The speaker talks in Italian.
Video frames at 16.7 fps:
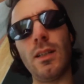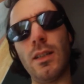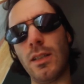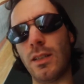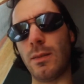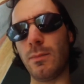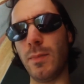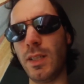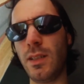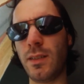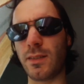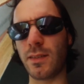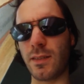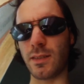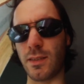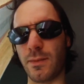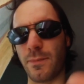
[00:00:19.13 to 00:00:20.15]
Uh,
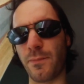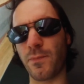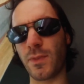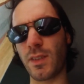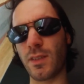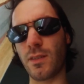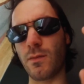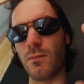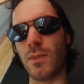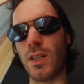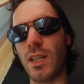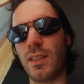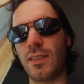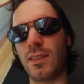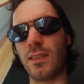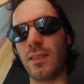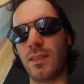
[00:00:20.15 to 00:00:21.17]
mister,
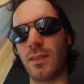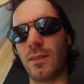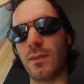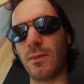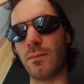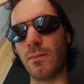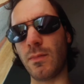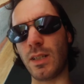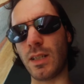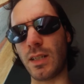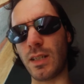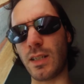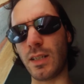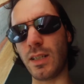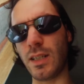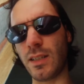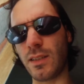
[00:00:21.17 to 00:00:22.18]
master,
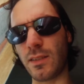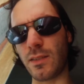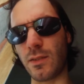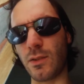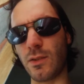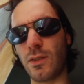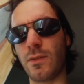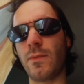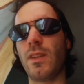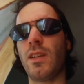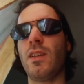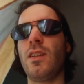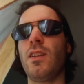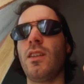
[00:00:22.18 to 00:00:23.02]
maestro.